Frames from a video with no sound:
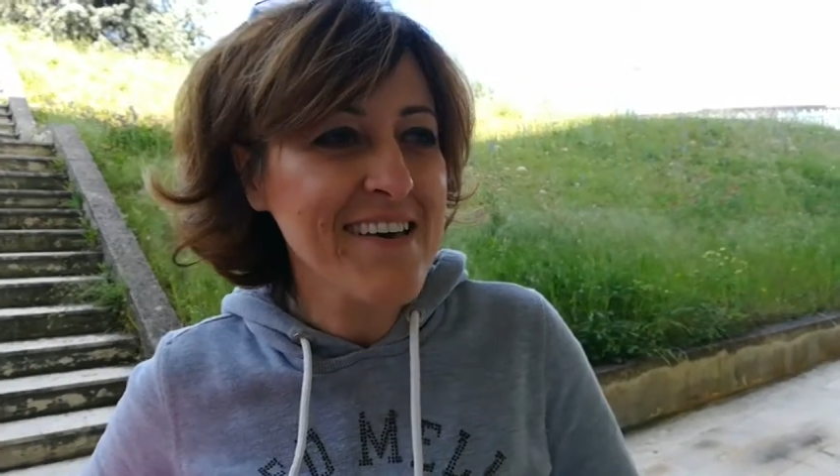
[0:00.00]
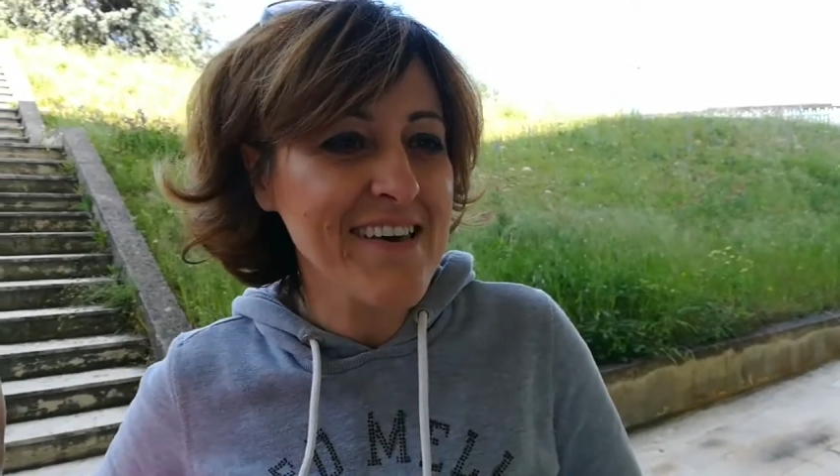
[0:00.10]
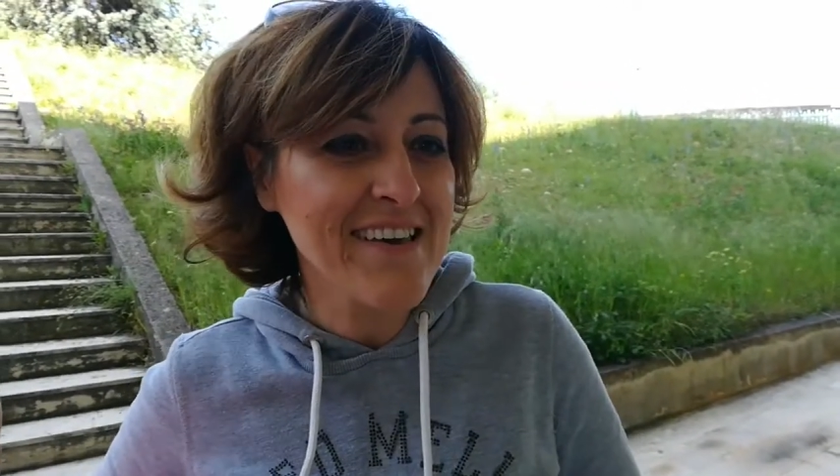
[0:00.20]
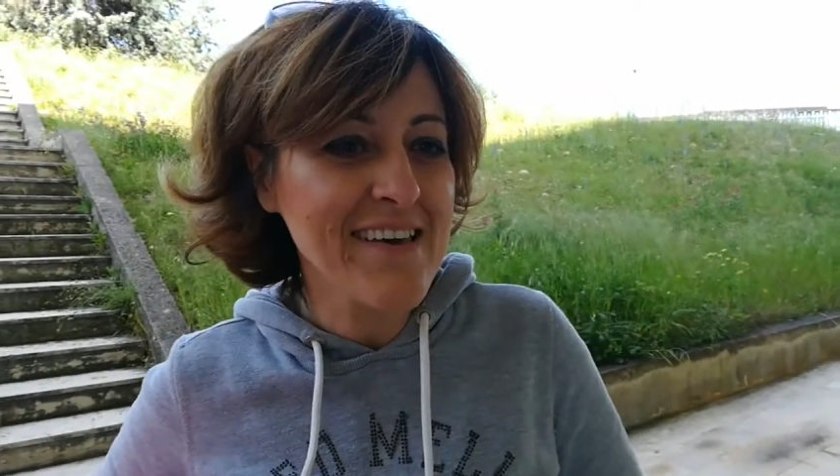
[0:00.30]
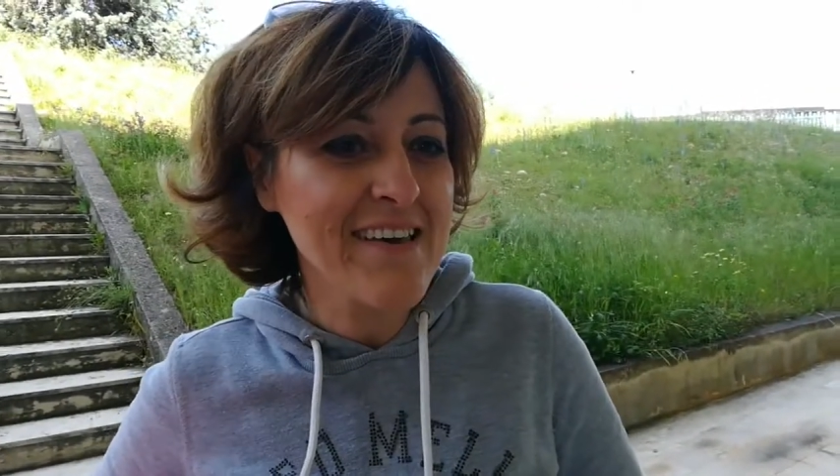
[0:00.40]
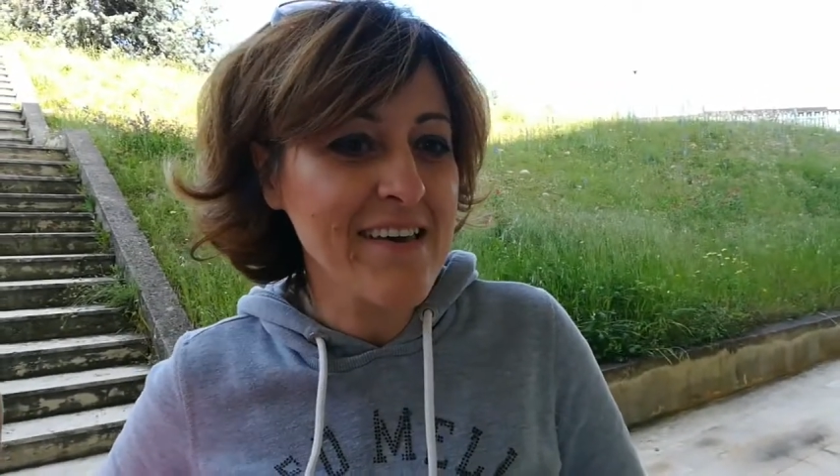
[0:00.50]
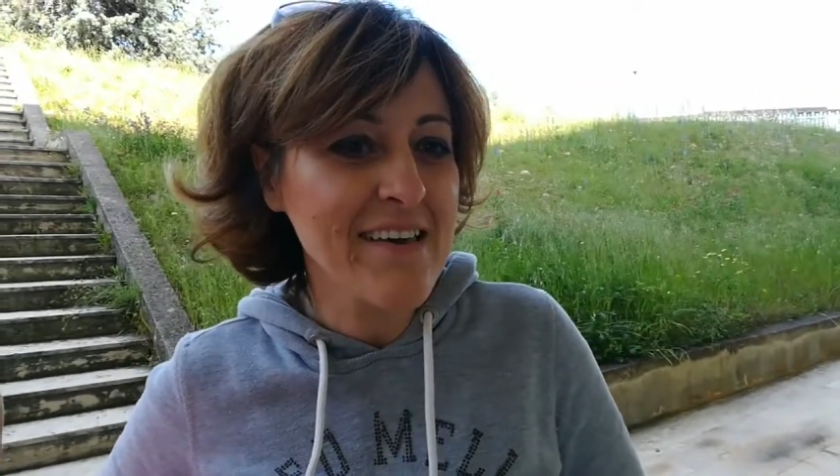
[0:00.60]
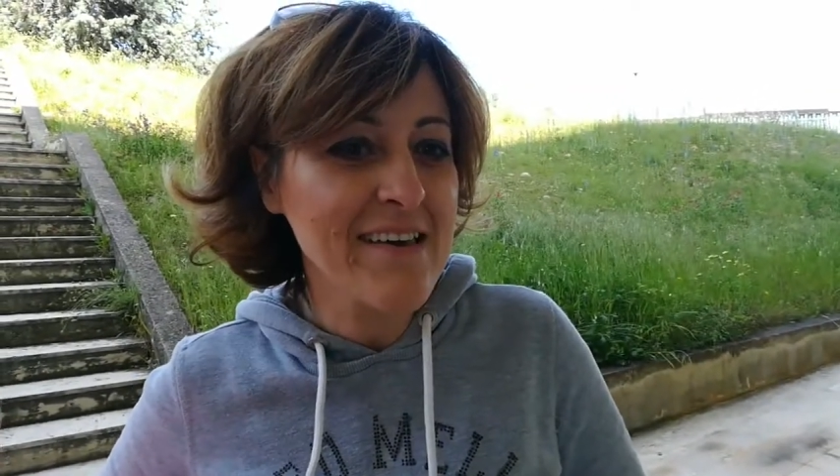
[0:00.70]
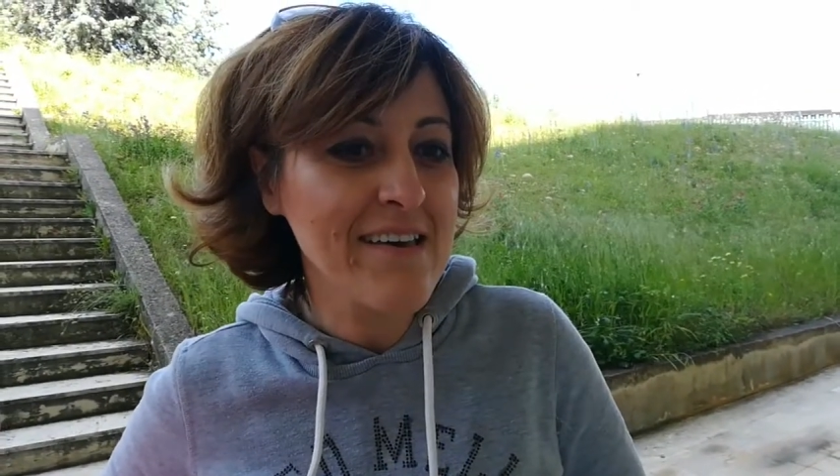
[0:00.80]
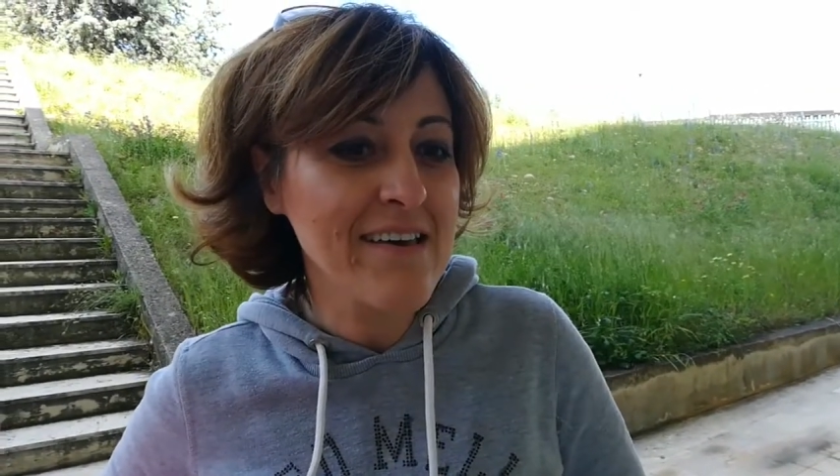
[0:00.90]

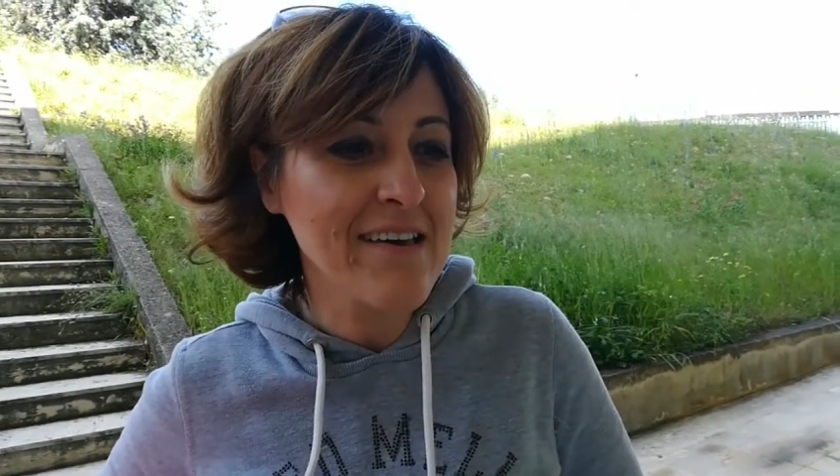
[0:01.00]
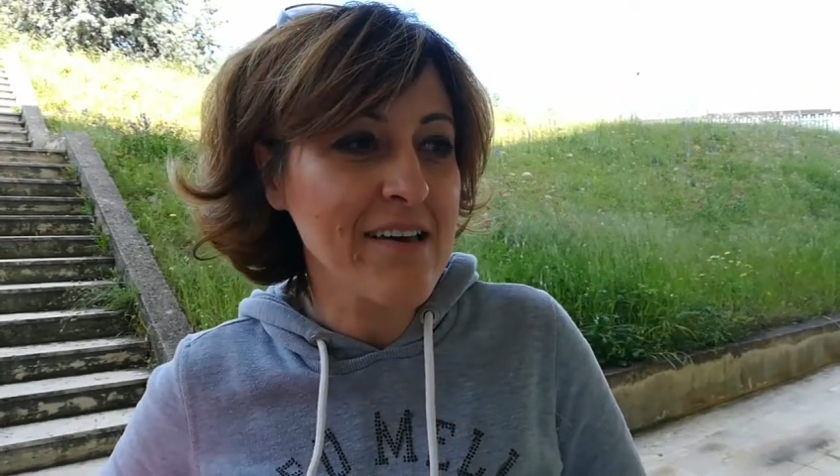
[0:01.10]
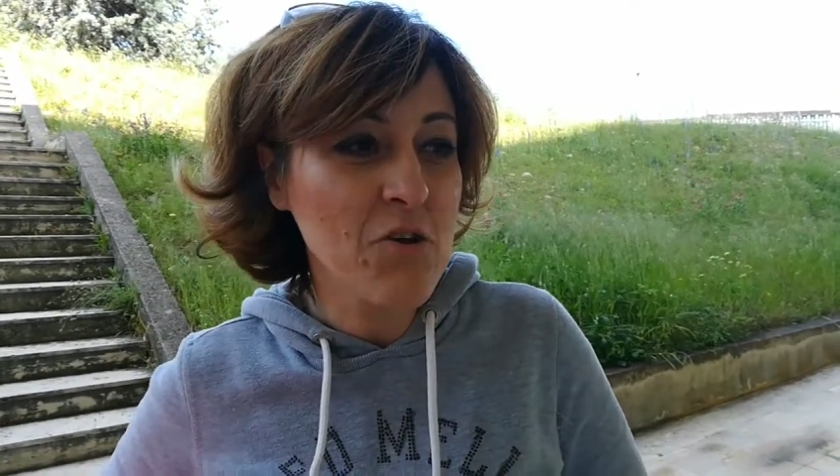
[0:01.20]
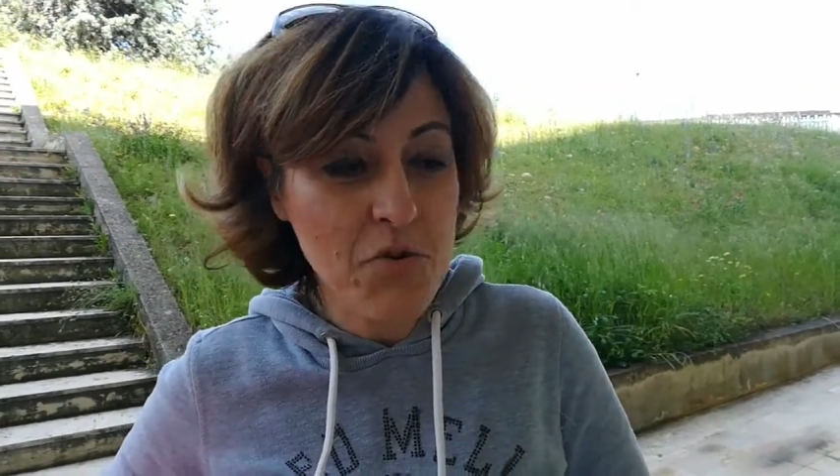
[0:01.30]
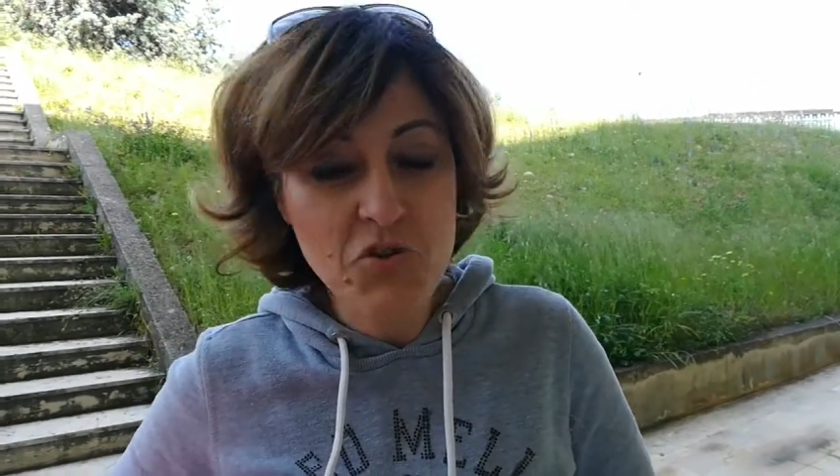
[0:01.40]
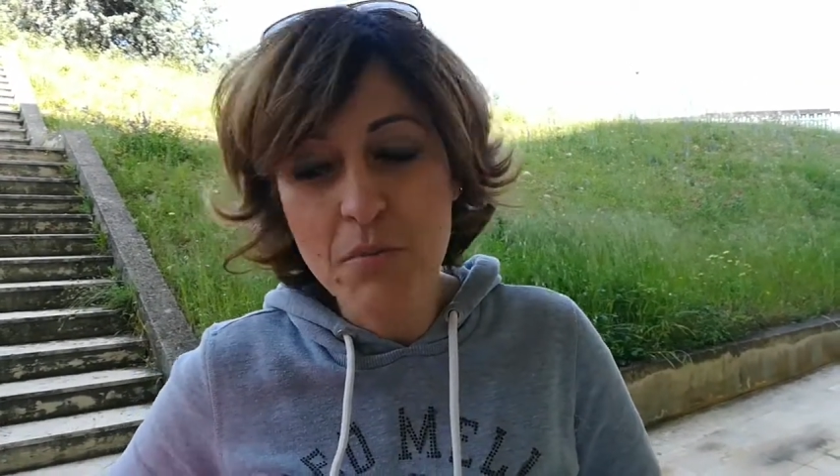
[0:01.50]
e come diceva